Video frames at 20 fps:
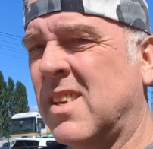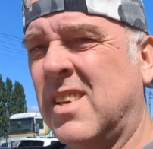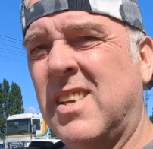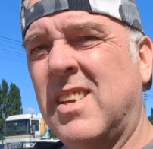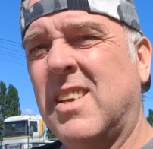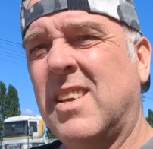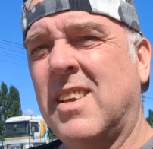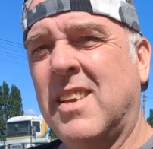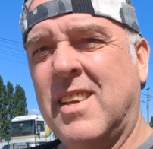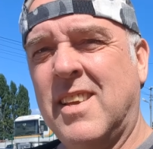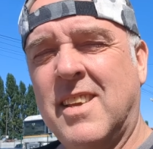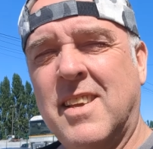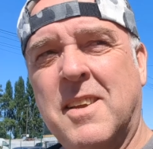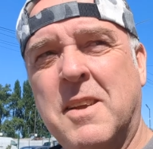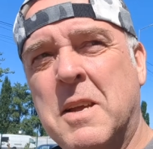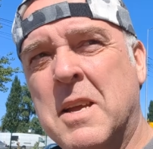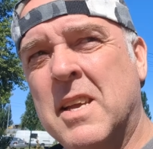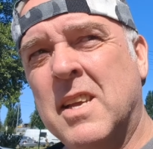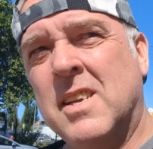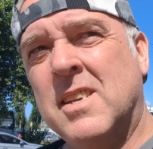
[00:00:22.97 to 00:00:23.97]
и
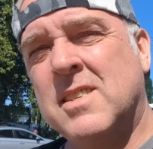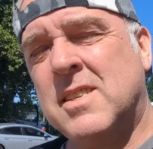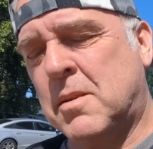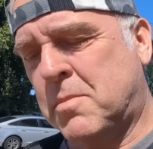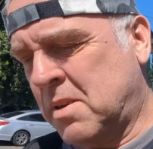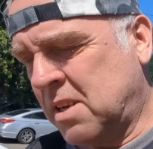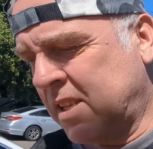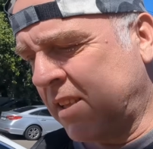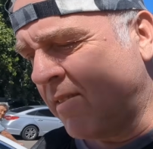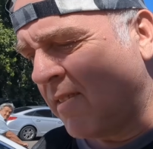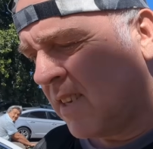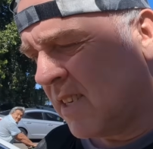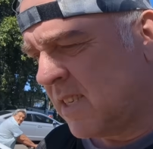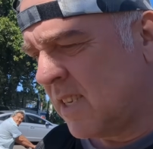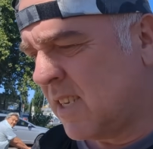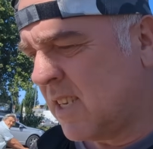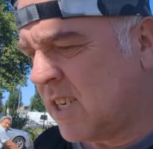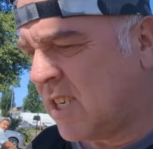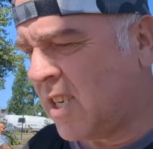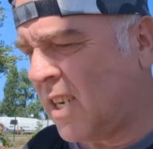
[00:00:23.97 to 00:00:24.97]
самое главное
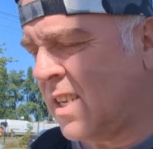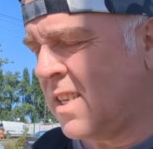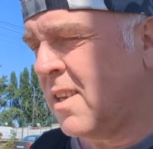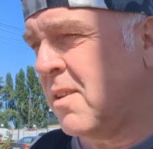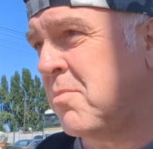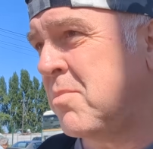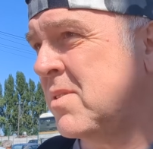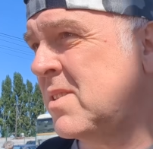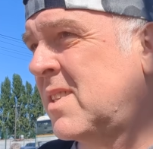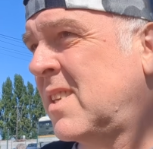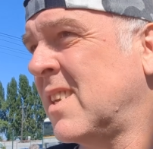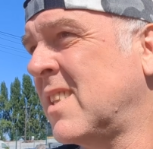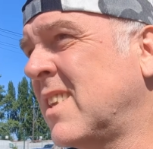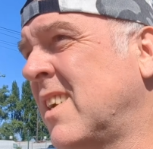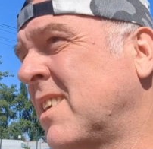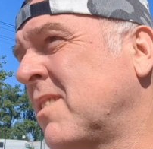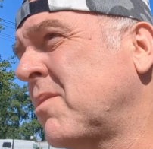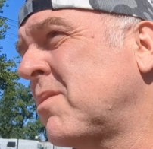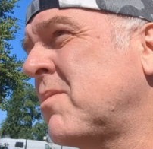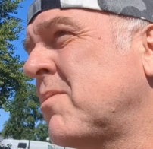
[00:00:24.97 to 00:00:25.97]
содержание беседы,
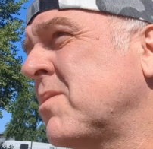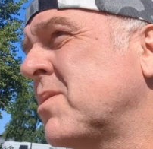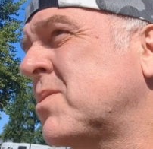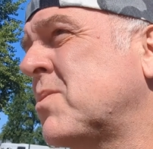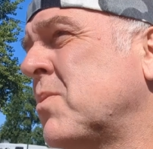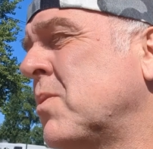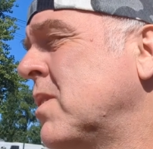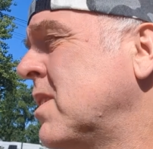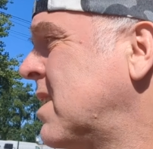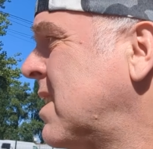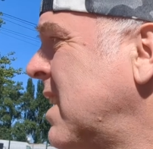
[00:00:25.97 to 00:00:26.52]
оно того стоит.